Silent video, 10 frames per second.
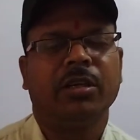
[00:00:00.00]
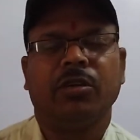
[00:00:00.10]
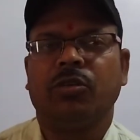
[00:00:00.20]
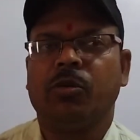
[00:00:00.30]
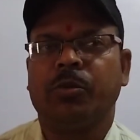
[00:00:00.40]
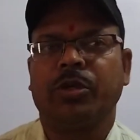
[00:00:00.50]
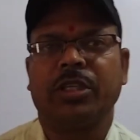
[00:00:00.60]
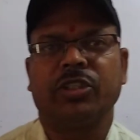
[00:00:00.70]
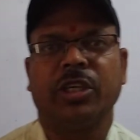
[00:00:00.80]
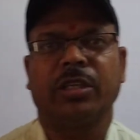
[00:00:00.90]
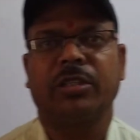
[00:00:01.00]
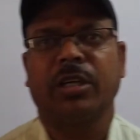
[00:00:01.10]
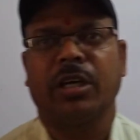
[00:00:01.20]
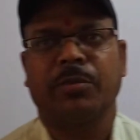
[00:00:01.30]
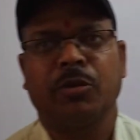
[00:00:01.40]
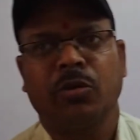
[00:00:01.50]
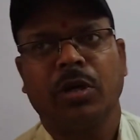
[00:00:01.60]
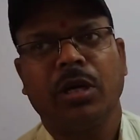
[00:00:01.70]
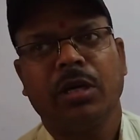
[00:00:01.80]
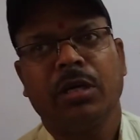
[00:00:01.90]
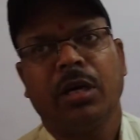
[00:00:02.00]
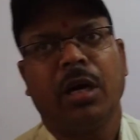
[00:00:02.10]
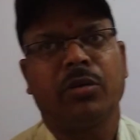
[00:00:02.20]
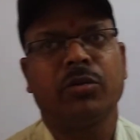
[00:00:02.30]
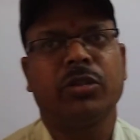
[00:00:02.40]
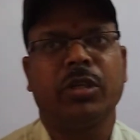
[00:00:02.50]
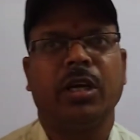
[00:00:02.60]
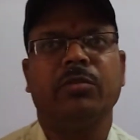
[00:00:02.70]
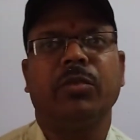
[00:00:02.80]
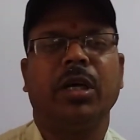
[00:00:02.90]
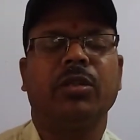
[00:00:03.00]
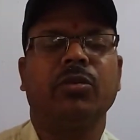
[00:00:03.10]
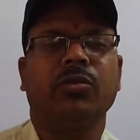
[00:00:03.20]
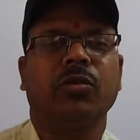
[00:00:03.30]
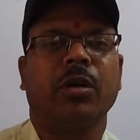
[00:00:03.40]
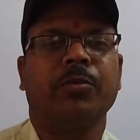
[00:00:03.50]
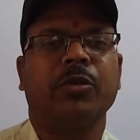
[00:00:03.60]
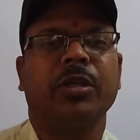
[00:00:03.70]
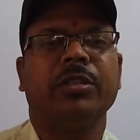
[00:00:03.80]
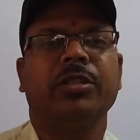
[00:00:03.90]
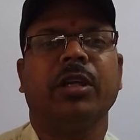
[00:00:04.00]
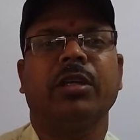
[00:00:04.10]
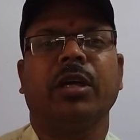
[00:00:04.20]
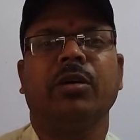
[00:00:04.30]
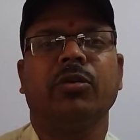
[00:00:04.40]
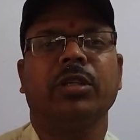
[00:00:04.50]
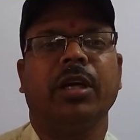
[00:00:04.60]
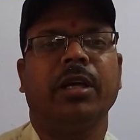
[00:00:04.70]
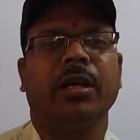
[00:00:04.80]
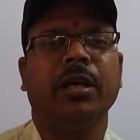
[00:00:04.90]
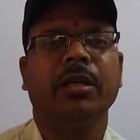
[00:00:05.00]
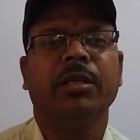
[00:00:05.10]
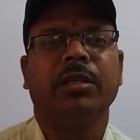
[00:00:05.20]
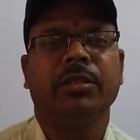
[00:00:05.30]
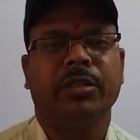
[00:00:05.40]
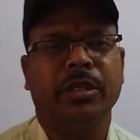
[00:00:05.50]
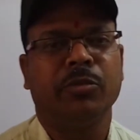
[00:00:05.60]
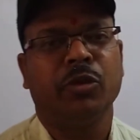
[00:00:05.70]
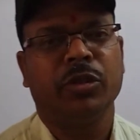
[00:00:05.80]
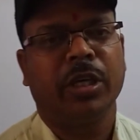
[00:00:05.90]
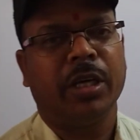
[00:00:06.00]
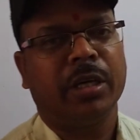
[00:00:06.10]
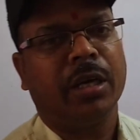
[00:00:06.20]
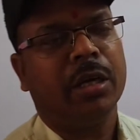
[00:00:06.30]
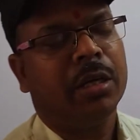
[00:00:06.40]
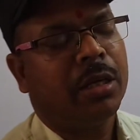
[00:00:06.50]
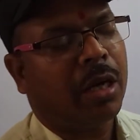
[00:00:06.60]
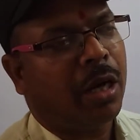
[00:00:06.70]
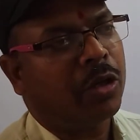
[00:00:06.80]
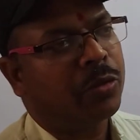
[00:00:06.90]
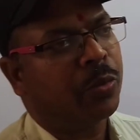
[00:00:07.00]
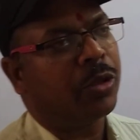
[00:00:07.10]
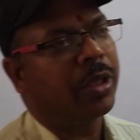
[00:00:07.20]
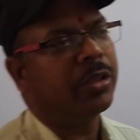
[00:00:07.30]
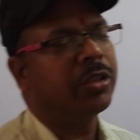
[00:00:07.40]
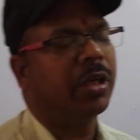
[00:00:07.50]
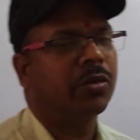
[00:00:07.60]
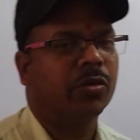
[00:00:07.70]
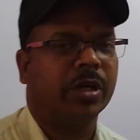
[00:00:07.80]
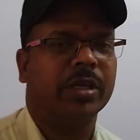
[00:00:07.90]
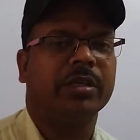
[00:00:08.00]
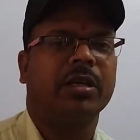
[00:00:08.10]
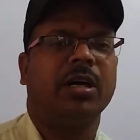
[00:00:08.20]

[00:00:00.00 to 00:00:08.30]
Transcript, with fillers: लो पोटेंशियल की तरफ होगा और कुछ टाइम बाद दोनों का पोटेंशियल क्या हो जाएगा सेम हो जाएगा और उस पोटेंशियल को कहेंगे